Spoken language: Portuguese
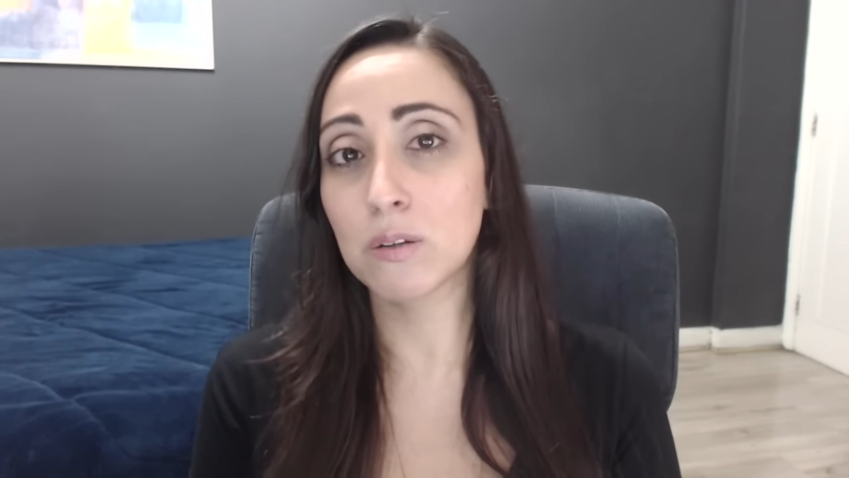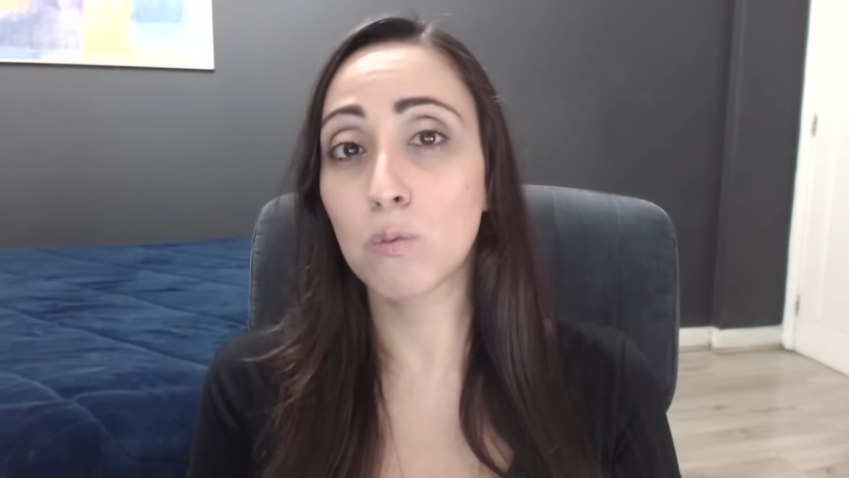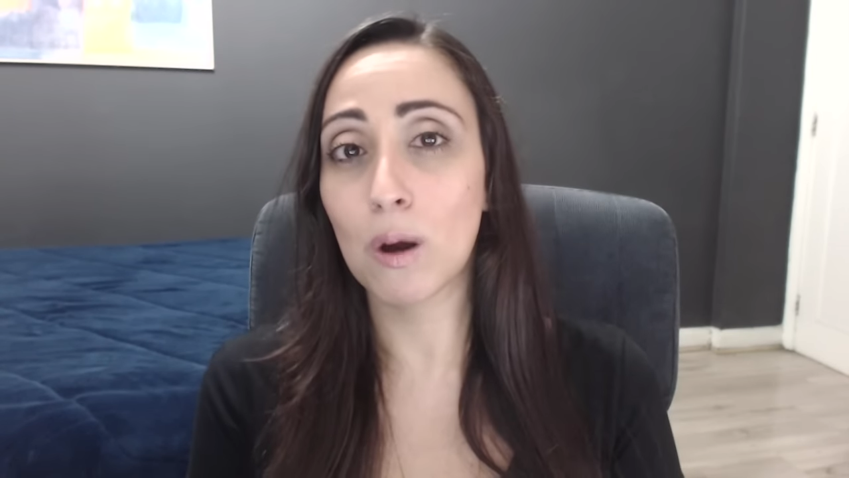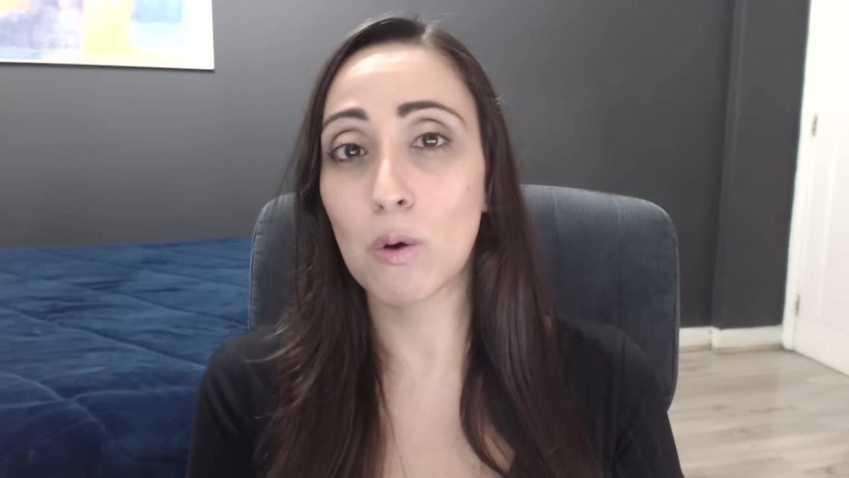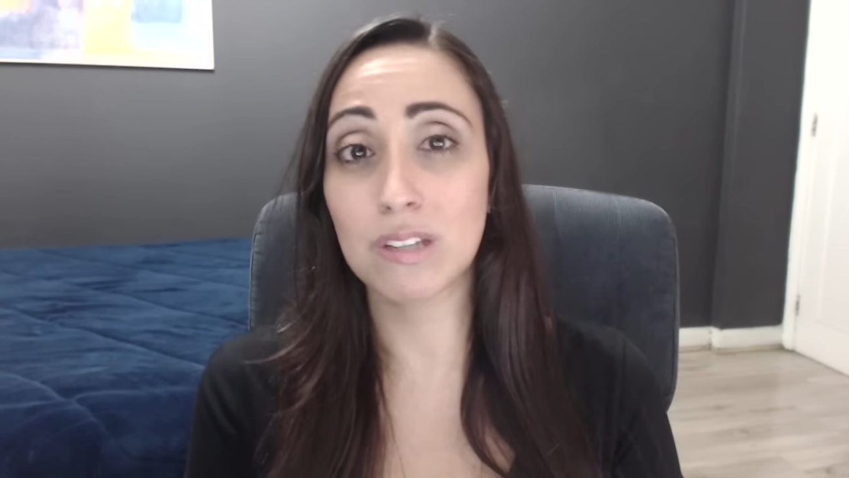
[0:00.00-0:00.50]

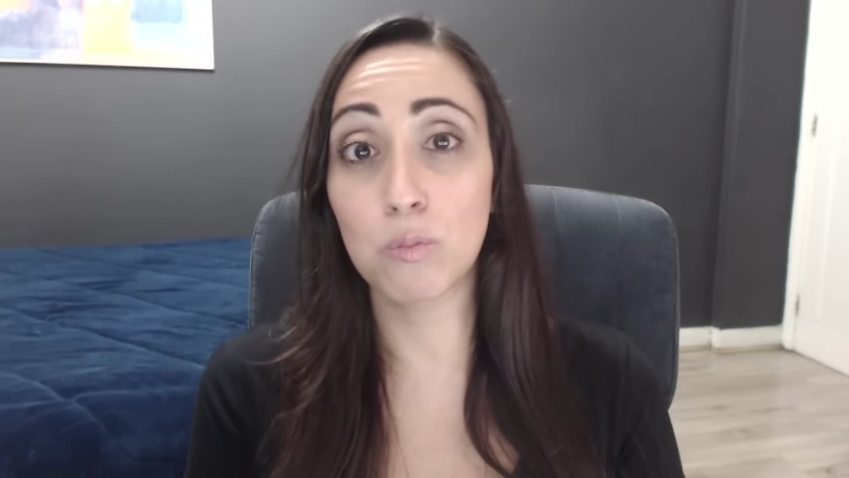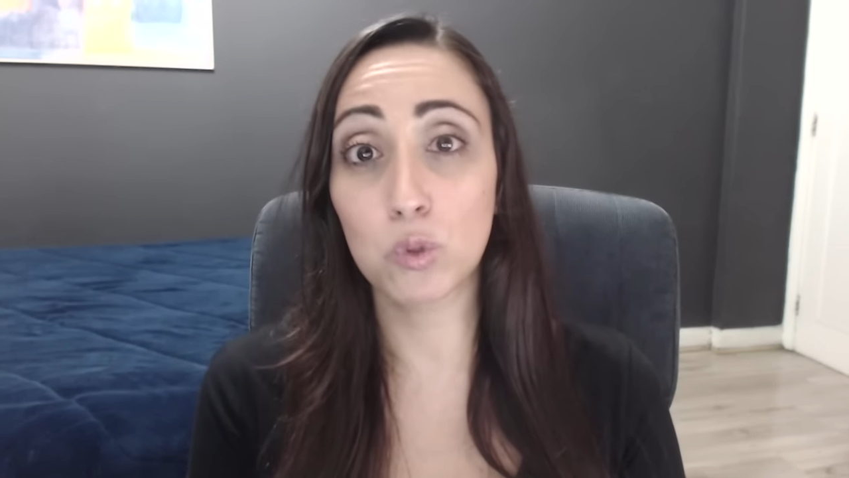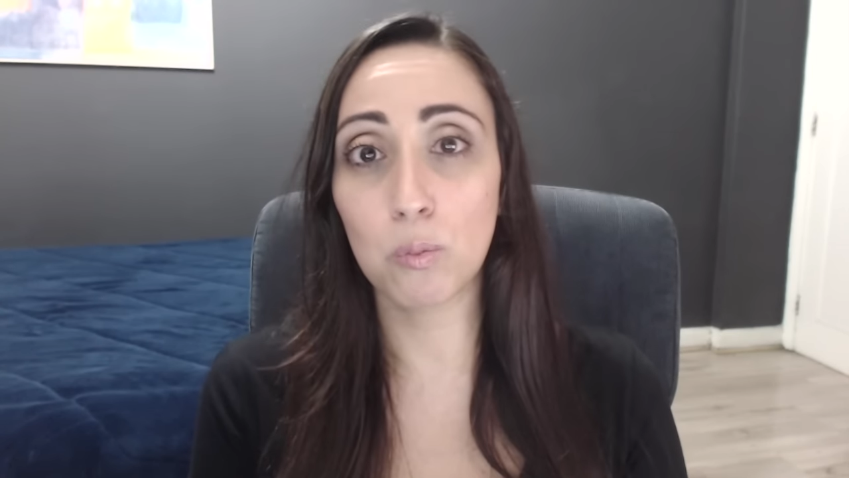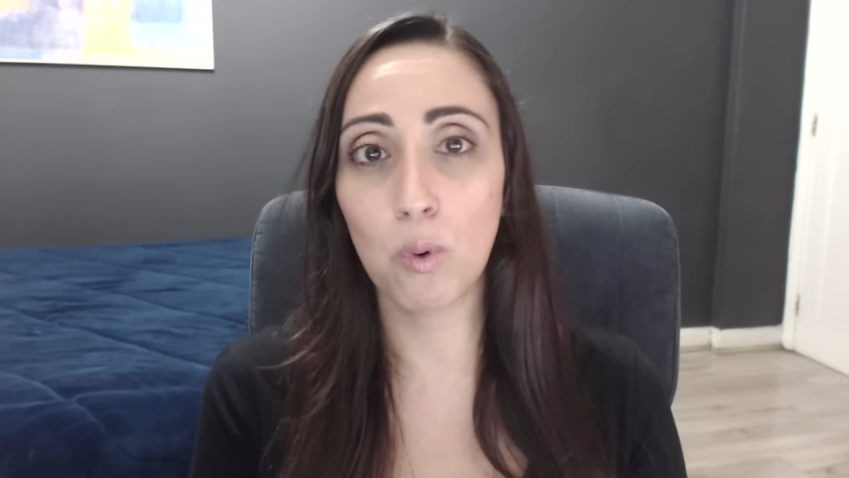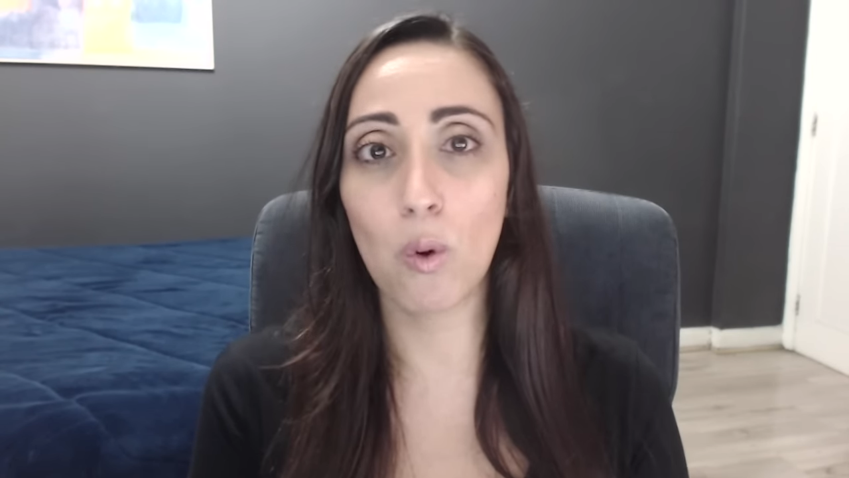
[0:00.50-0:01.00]
uma coisa é
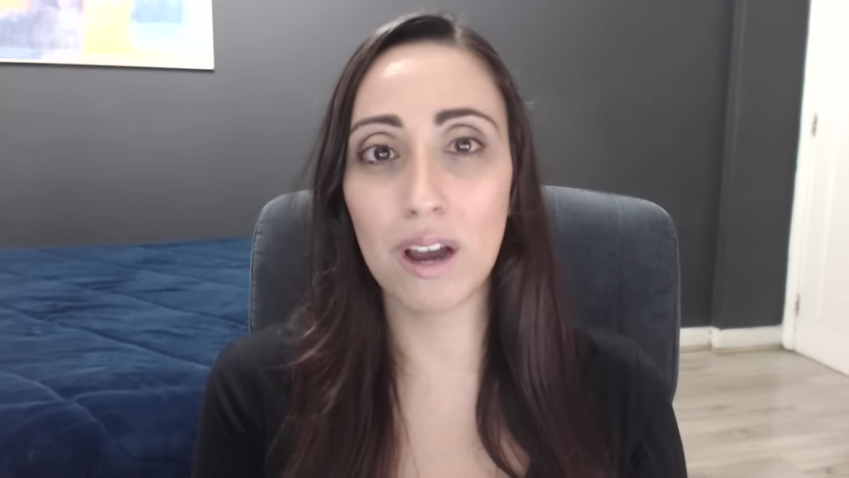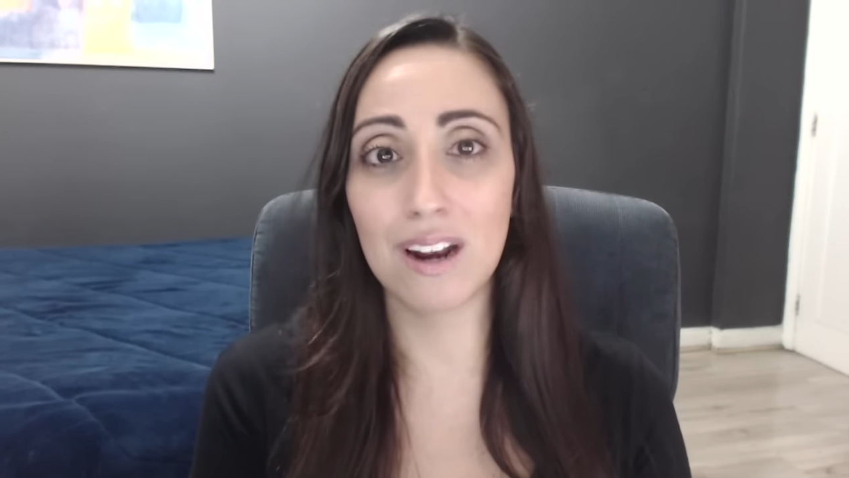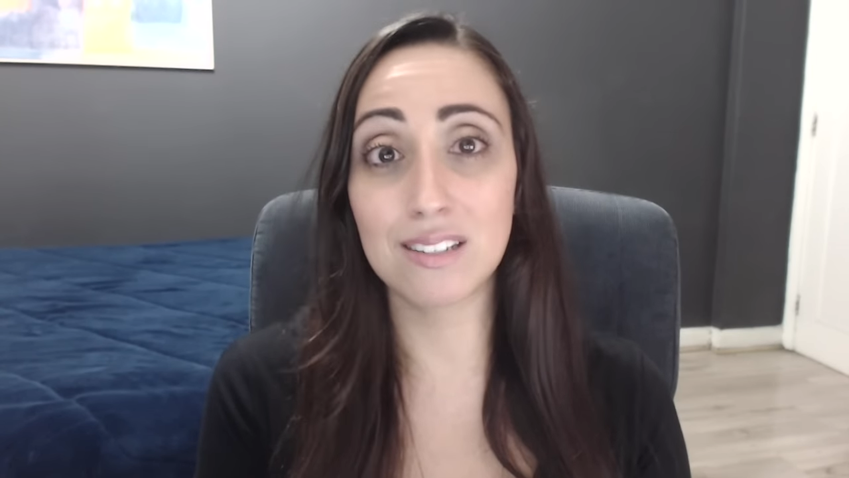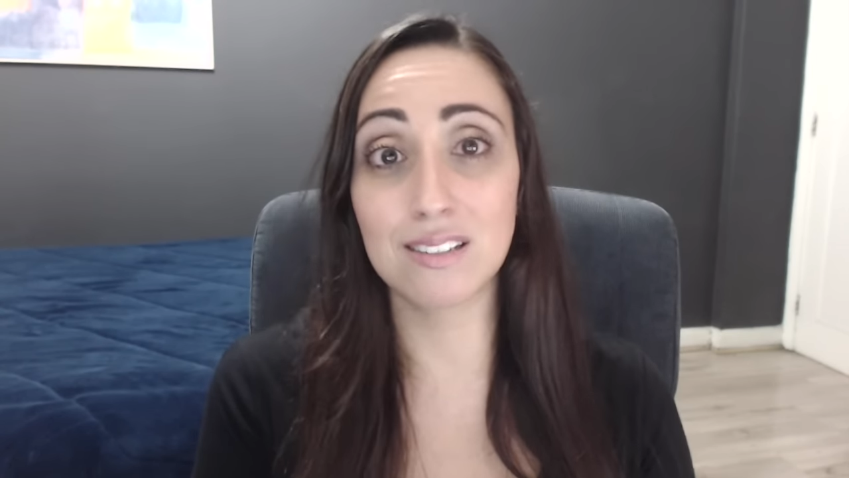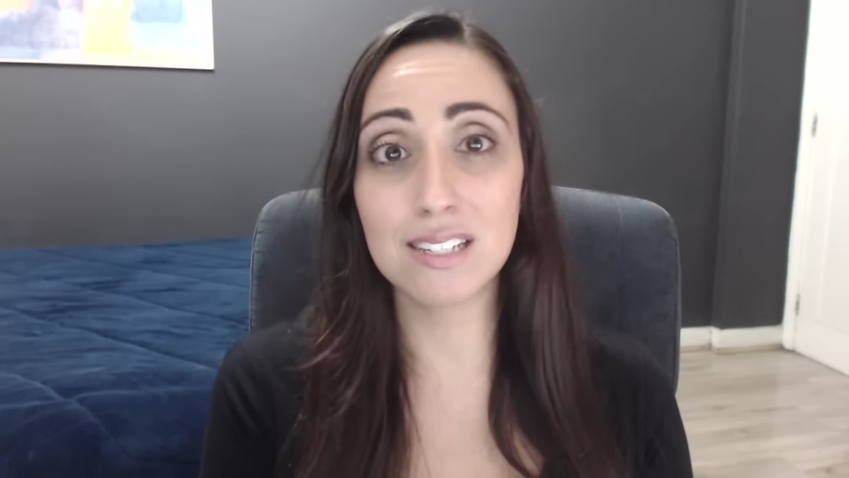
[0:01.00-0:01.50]
muito boa, que
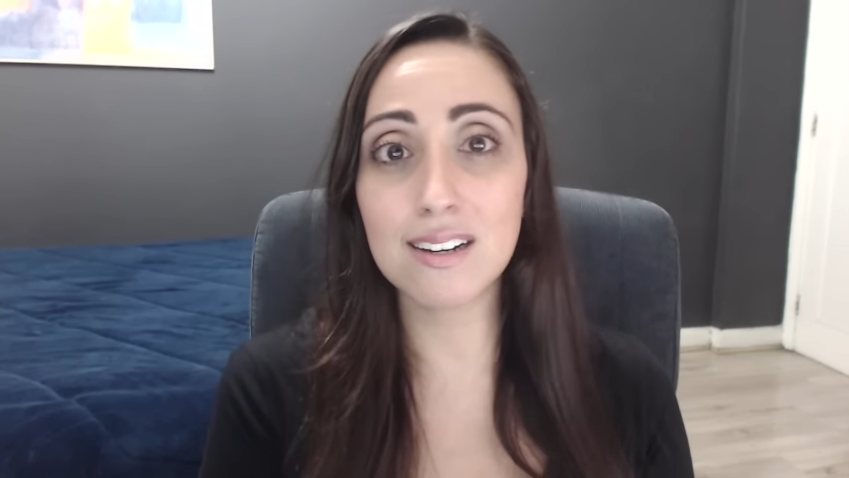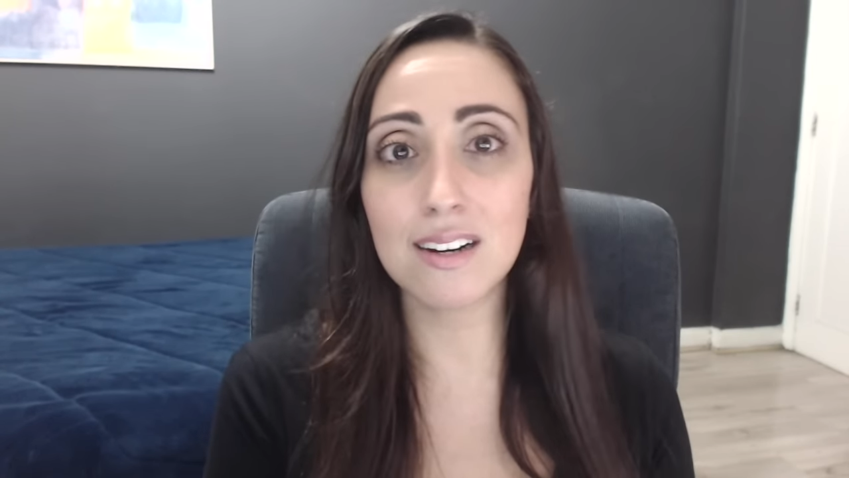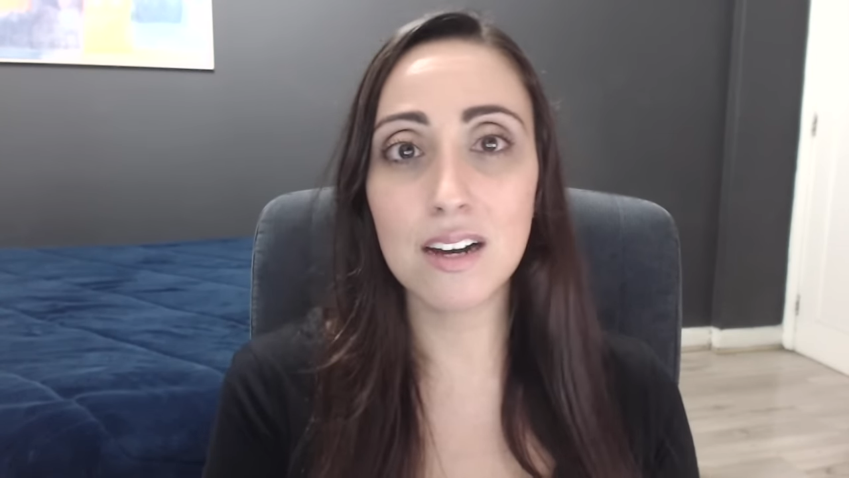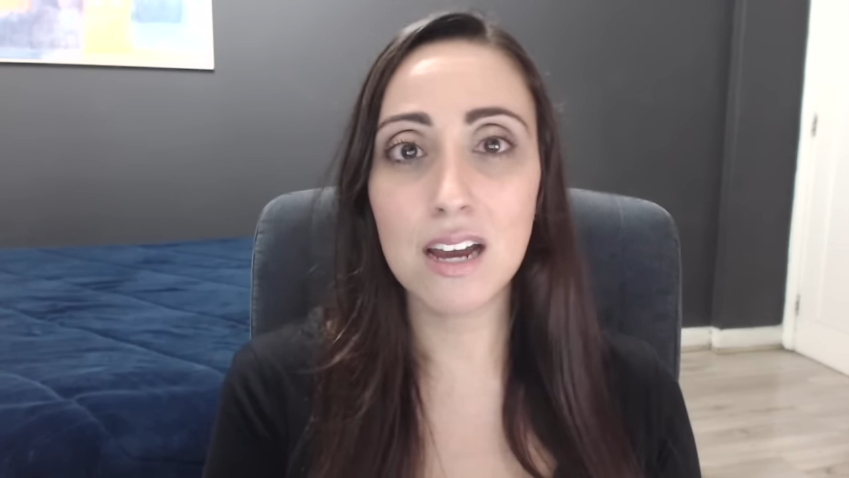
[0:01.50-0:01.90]
ela siga